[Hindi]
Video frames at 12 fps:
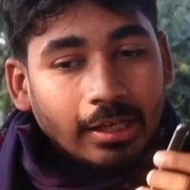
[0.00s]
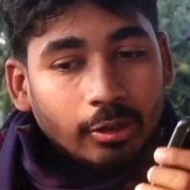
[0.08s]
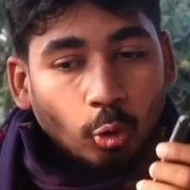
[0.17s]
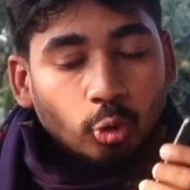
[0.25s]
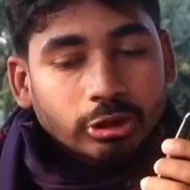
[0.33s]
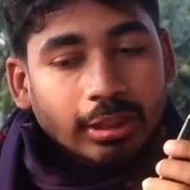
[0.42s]
लेके
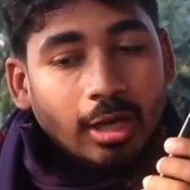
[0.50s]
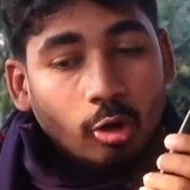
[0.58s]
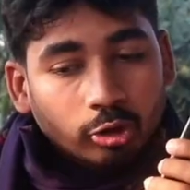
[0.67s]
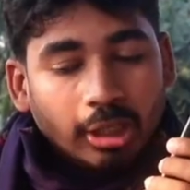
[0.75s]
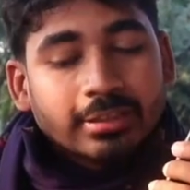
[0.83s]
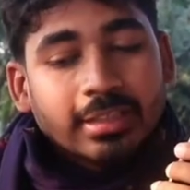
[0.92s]
टू का
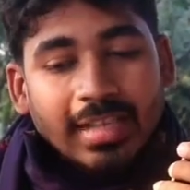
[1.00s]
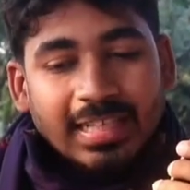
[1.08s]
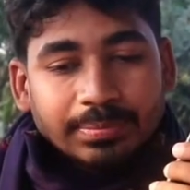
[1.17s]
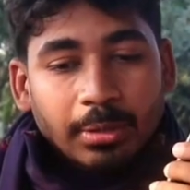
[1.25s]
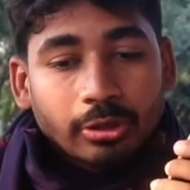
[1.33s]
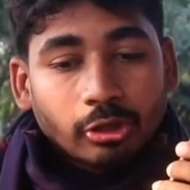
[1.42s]
और थ्री का
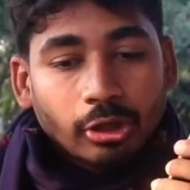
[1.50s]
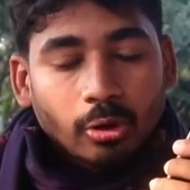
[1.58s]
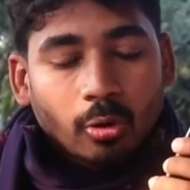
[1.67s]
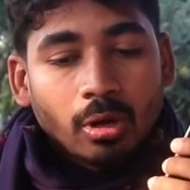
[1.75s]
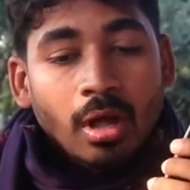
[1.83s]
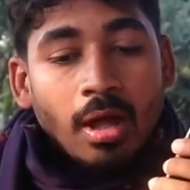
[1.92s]
स्पीड दे रहे
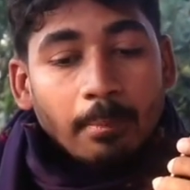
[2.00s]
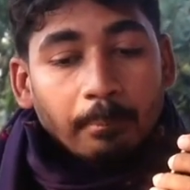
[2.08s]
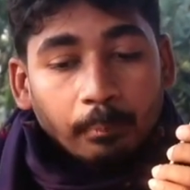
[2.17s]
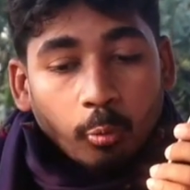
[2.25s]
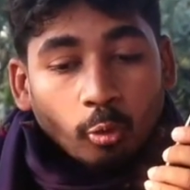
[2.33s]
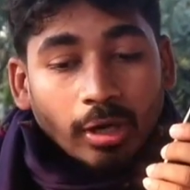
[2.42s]
हो
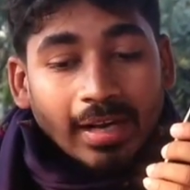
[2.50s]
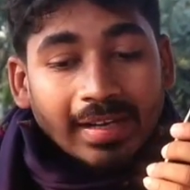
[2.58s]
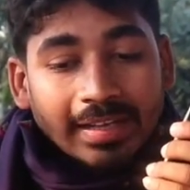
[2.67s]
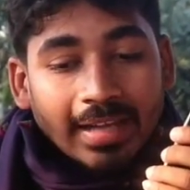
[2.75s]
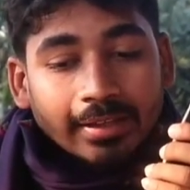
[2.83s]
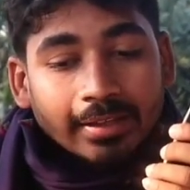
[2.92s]
पूरे
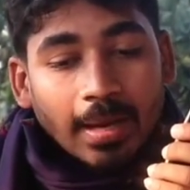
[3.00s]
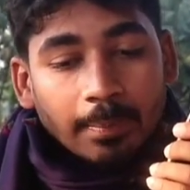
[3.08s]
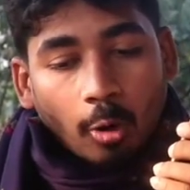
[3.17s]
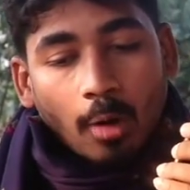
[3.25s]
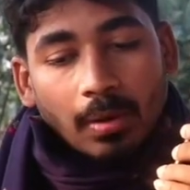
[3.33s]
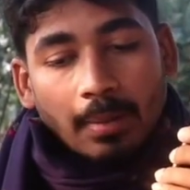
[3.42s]
इंडिया की ये
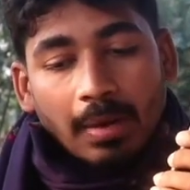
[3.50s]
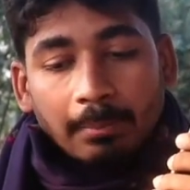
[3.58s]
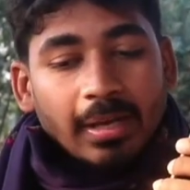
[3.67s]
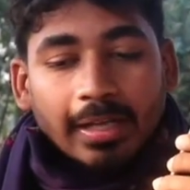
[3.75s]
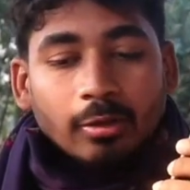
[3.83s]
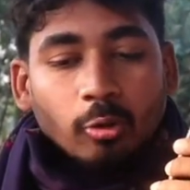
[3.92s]
प्रॉब्लम है
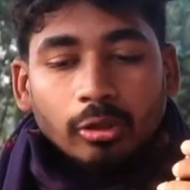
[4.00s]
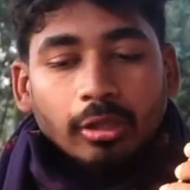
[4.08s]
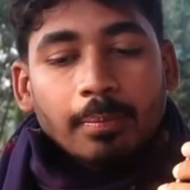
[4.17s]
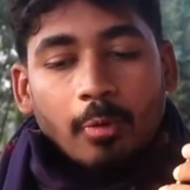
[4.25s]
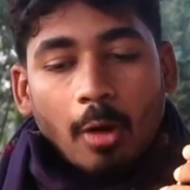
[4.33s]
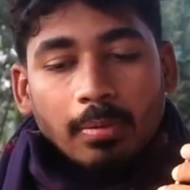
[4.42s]
मेरी खुद
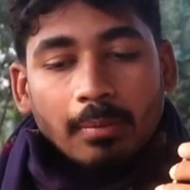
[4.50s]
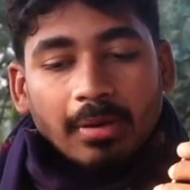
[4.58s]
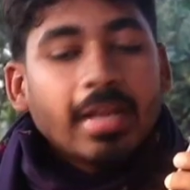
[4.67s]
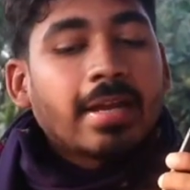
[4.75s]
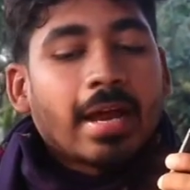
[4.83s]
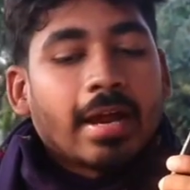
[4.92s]
की प्रॉब्लम
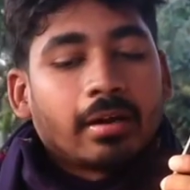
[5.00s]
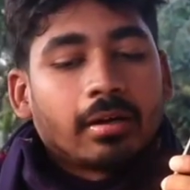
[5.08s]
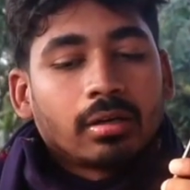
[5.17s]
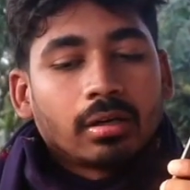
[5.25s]
नहीं है